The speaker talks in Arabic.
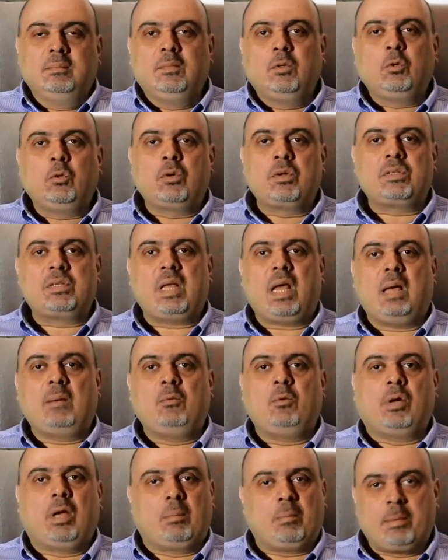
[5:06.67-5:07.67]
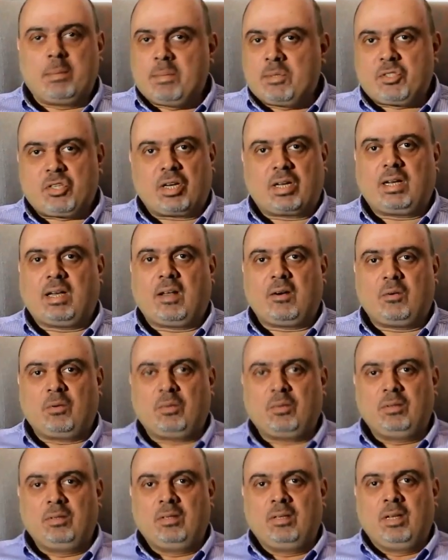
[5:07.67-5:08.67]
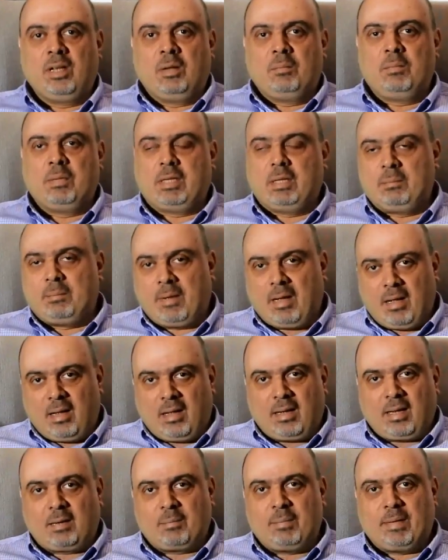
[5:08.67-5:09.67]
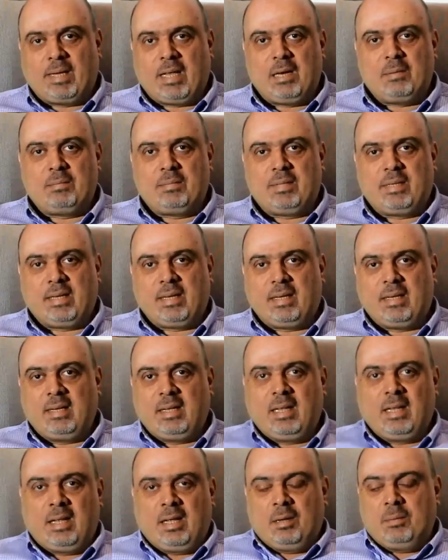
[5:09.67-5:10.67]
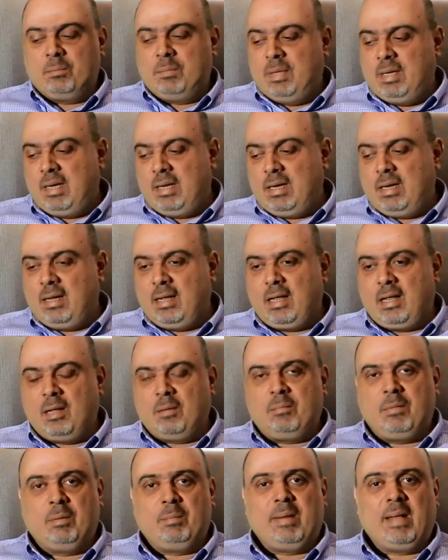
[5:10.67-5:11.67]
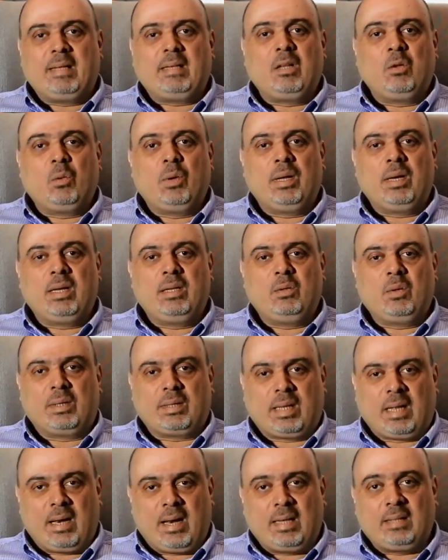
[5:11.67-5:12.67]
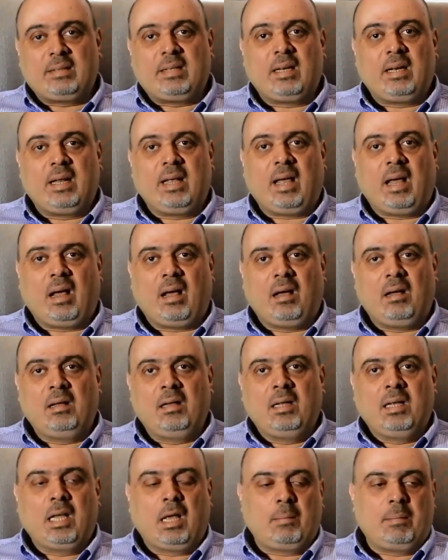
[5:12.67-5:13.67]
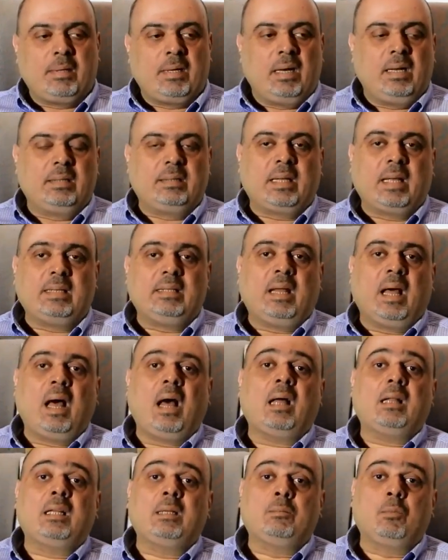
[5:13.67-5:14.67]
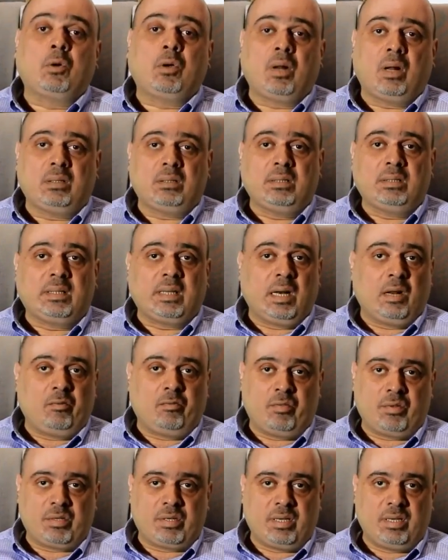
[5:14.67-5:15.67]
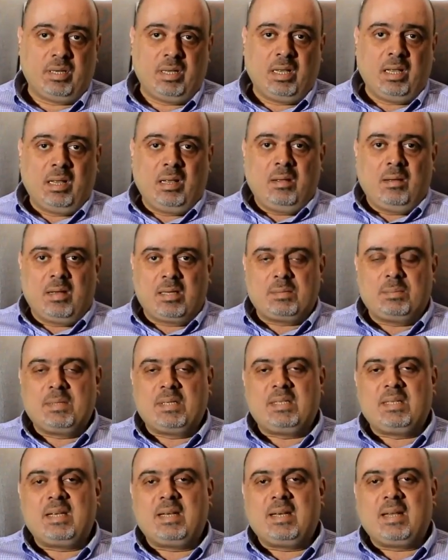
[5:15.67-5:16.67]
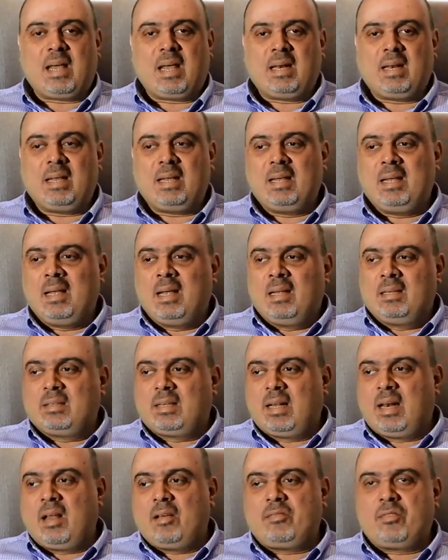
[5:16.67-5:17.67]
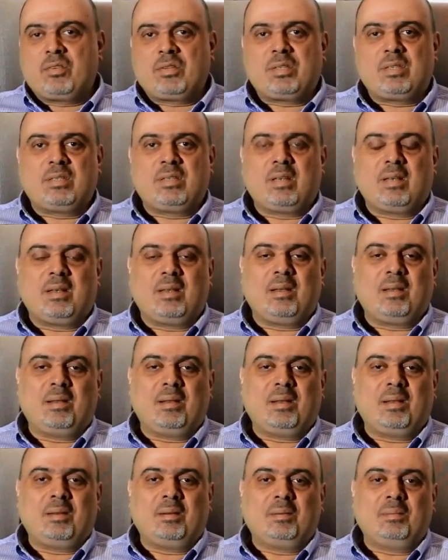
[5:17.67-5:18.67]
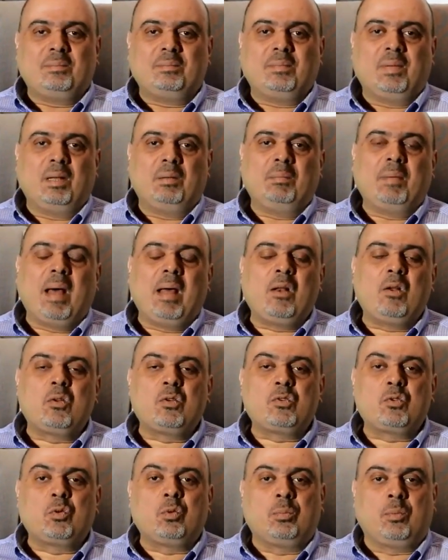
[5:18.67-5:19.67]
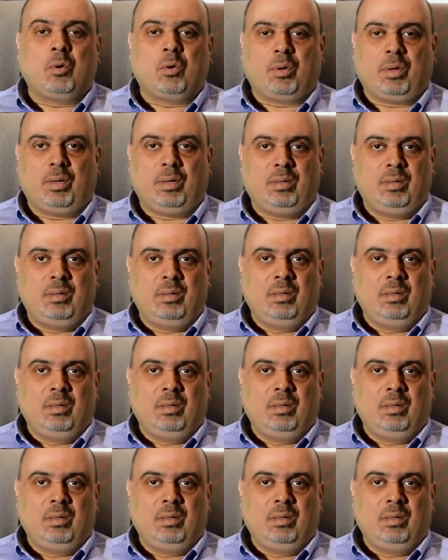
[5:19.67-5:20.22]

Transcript: بكون انسحبوا كمان متشكرون مثل ما بكلمتي بالبيت الوالد وقت اعلنت اللايحه كمان قلت هيدا حق ديمقراطي تنافسي بس بتصير يعني تنافس آه، ما له لزوم هون